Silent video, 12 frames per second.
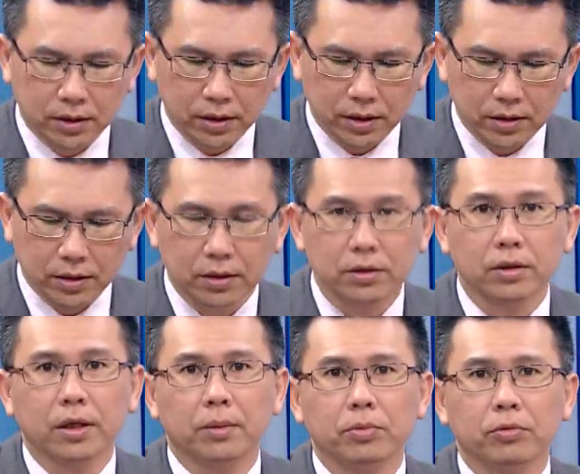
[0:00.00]
今天整个受
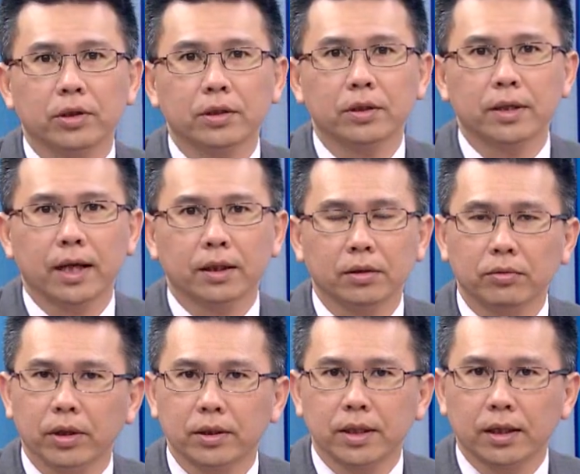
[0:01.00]
到，不论是在因
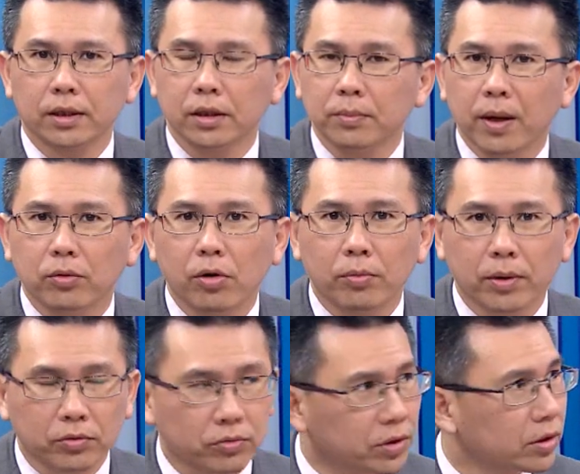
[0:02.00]
为上个礼拜五欧美
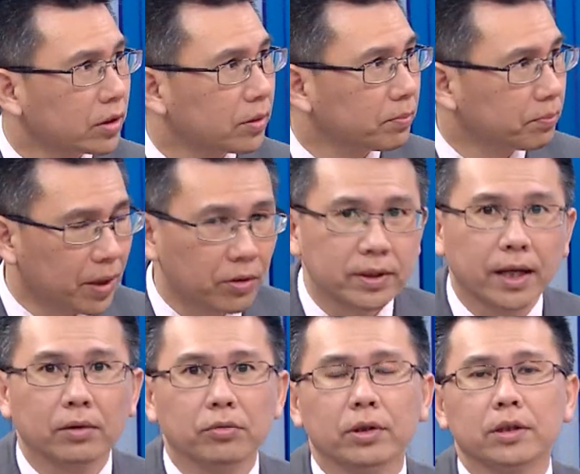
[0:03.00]
股市一个飙
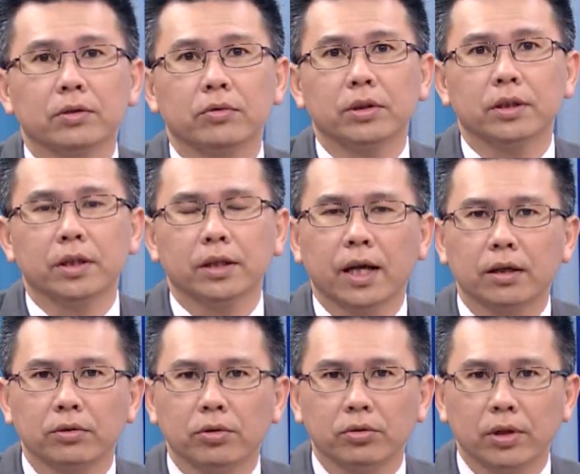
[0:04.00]
涨，或者说今天亚
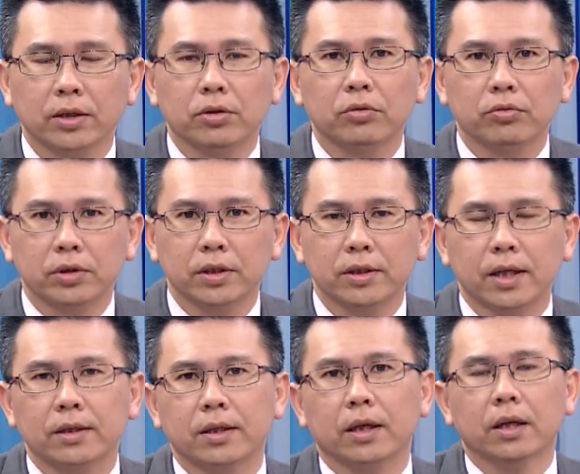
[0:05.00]
洲亚洲股市的
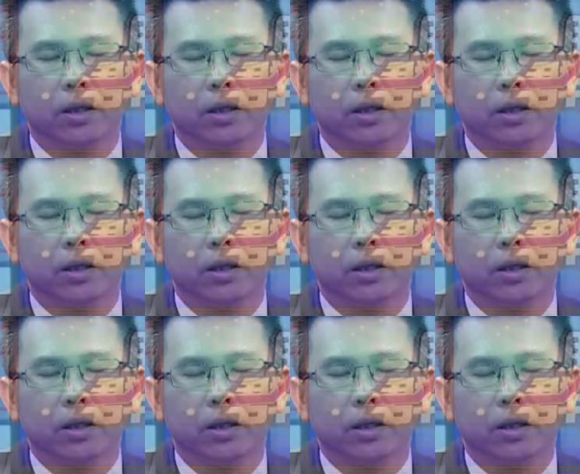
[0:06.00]
上涨，